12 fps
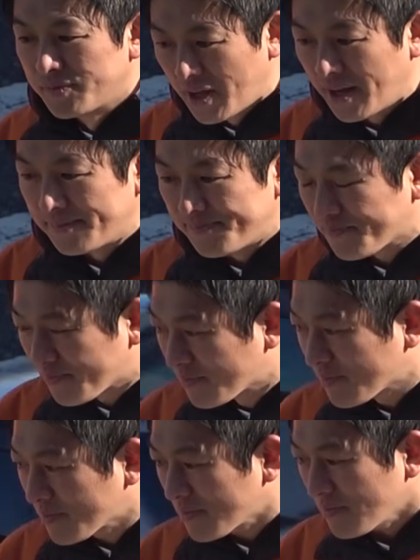い。ね、
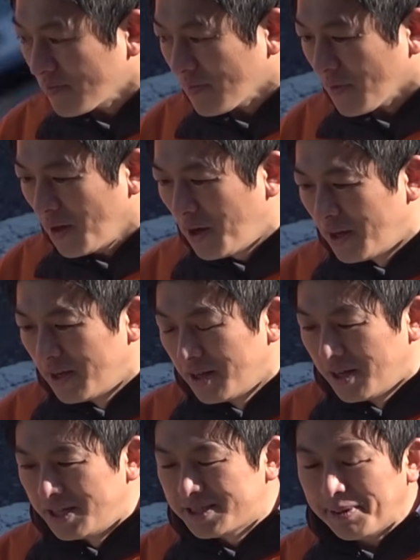
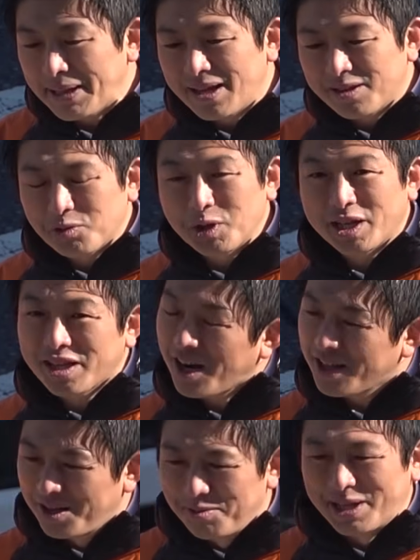一番ネットで叩か
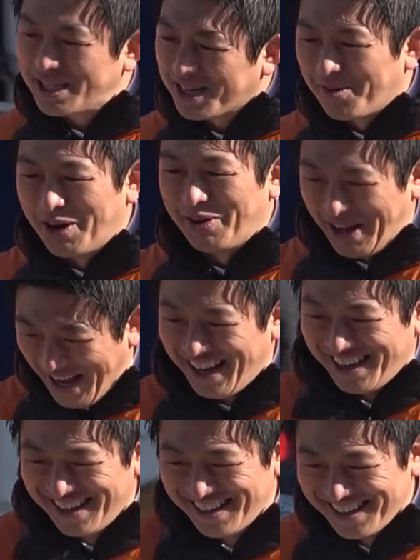れてるもんなんですか、我々。
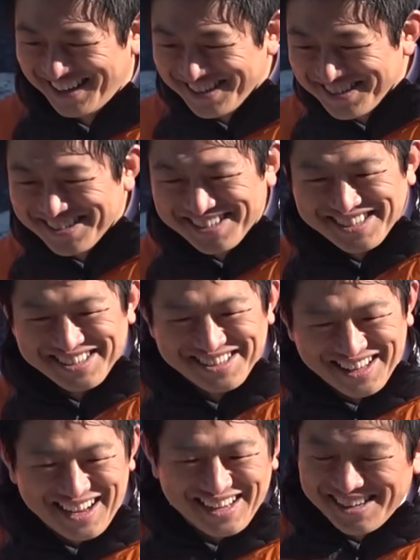
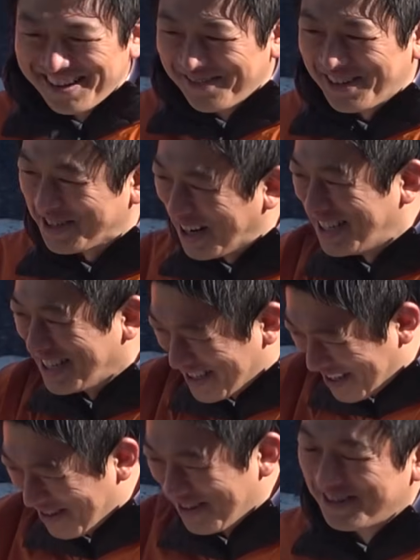ね、まあそれはいいんです
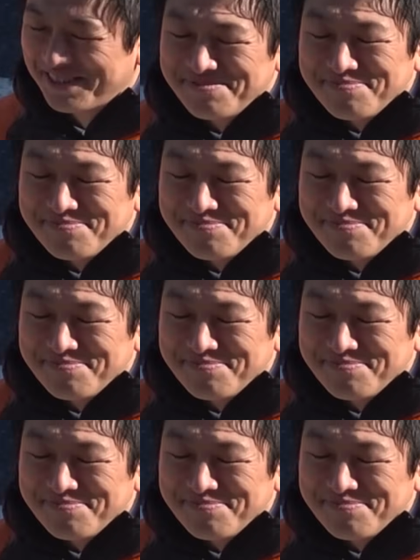けど、